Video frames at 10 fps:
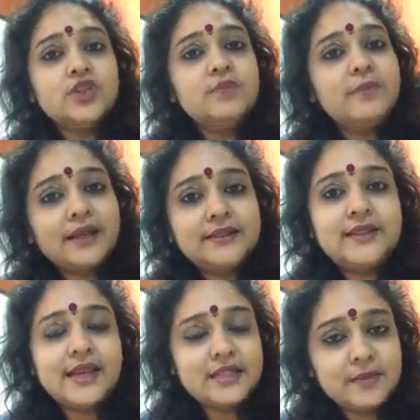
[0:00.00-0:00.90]
একজন
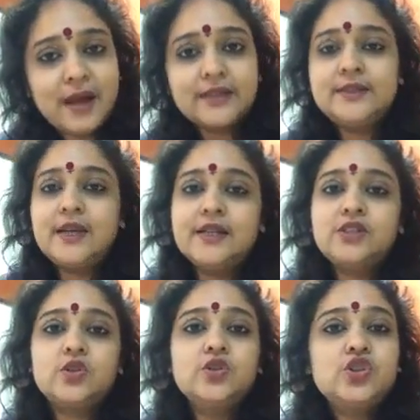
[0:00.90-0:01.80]
একটি বাচ্চা
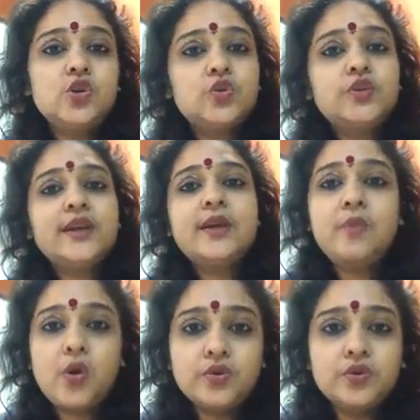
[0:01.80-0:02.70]
যখন ছোট থেকে
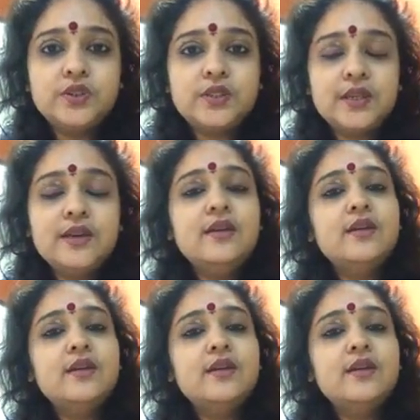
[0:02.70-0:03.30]
বড় হচ্ছে